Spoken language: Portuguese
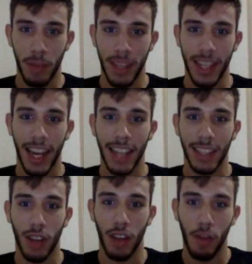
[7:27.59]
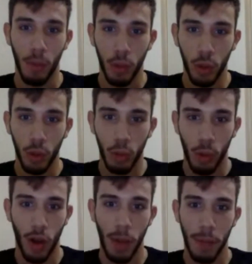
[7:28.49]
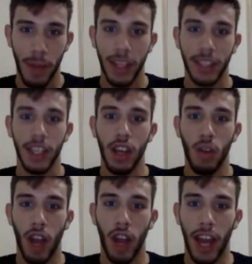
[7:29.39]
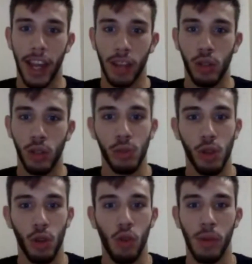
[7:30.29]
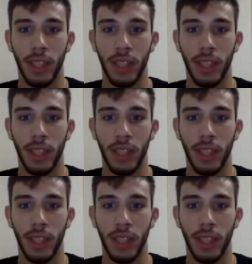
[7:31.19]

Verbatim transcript: mas a relação lá foi muito boa, não apenas com a galera do time Shogun,